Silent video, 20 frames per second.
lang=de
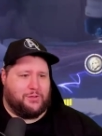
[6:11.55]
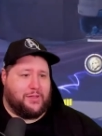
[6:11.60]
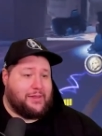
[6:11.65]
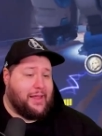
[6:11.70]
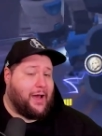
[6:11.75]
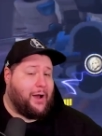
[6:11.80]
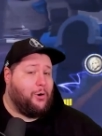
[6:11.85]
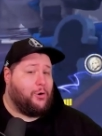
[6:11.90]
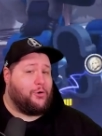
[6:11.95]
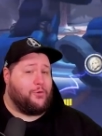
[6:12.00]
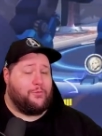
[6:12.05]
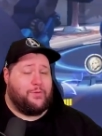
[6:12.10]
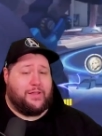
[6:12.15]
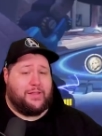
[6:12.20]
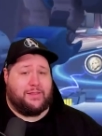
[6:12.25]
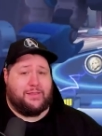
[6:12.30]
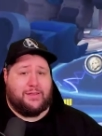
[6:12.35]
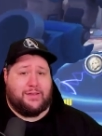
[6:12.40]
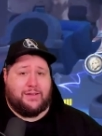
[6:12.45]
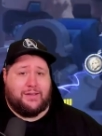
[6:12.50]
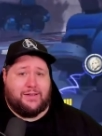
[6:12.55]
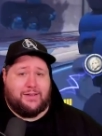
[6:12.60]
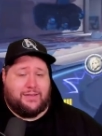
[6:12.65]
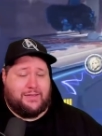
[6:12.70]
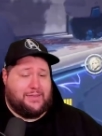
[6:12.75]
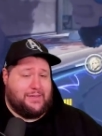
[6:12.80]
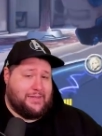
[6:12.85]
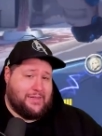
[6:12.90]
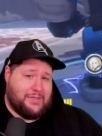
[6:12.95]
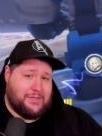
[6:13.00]
Denn auch wenn
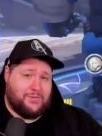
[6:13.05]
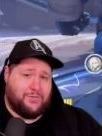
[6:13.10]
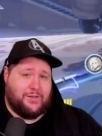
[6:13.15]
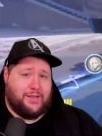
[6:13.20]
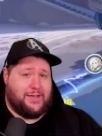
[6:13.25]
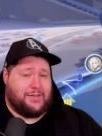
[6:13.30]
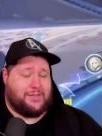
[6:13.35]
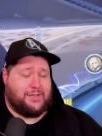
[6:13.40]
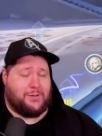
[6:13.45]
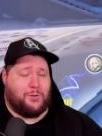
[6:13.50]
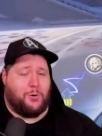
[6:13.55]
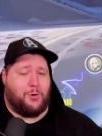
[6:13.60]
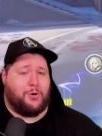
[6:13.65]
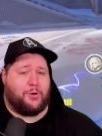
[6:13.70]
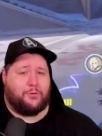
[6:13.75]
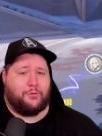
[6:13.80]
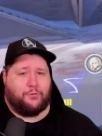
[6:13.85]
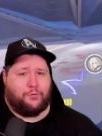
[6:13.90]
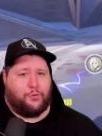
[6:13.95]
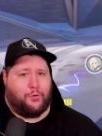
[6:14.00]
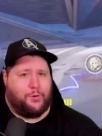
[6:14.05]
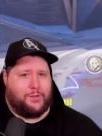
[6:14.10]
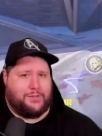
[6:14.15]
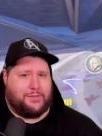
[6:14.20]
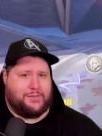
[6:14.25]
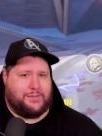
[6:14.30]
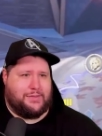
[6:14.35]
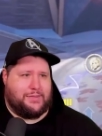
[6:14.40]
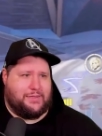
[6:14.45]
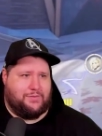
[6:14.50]
ihr das vielleicht an euren
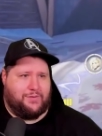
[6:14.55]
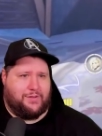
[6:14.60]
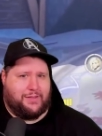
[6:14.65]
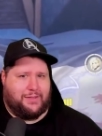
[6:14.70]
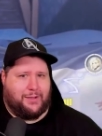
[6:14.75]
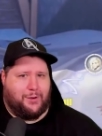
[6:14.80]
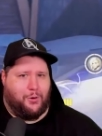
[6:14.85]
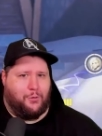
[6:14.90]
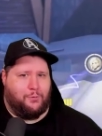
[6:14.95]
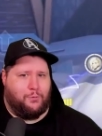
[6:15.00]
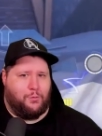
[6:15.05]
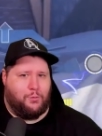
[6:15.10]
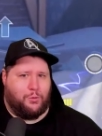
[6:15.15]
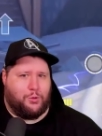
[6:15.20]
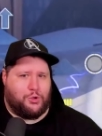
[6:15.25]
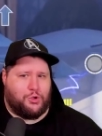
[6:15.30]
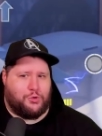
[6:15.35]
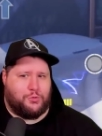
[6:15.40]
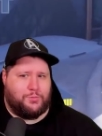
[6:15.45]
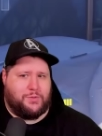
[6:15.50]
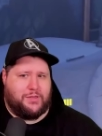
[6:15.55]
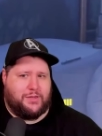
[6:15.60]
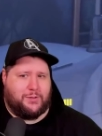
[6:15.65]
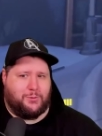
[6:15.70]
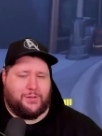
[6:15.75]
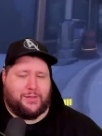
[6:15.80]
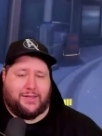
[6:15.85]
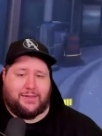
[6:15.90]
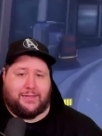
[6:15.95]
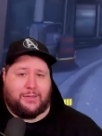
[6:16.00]
Freunden seht, die weniger Overwatch spielen
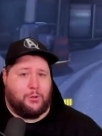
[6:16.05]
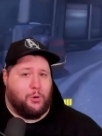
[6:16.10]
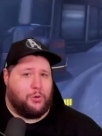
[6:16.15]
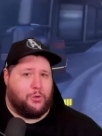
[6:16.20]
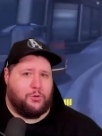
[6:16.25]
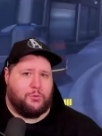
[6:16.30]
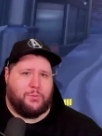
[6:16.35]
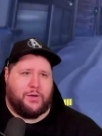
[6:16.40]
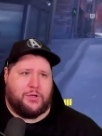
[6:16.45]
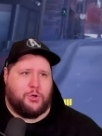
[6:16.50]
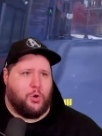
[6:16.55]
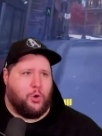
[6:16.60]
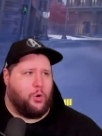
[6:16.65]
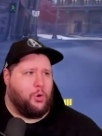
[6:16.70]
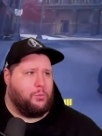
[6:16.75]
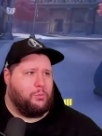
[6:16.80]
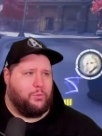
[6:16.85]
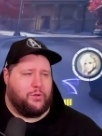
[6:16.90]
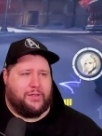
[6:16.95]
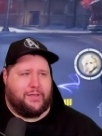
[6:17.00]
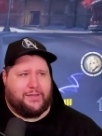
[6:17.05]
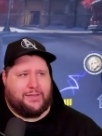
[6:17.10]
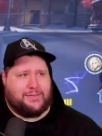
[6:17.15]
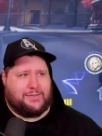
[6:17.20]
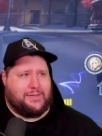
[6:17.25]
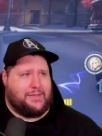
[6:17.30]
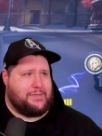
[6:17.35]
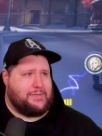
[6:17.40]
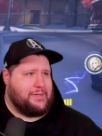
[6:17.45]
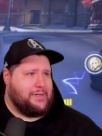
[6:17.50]
oder an den Leuten um euch rum oder ihr
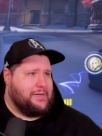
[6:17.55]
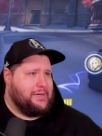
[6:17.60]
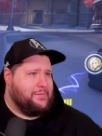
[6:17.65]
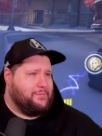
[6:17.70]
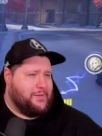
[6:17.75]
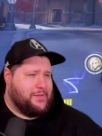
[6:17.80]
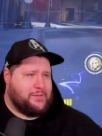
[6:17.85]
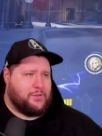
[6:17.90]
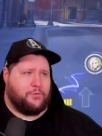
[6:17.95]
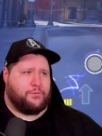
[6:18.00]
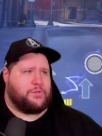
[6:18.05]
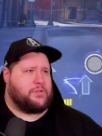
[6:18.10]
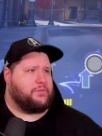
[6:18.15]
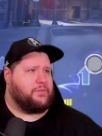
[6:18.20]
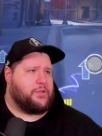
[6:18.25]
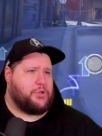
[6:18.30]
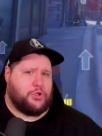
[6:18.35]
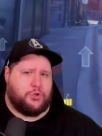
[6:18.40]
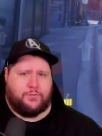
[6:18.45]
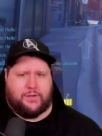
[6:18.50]
seht, dass auf Twitch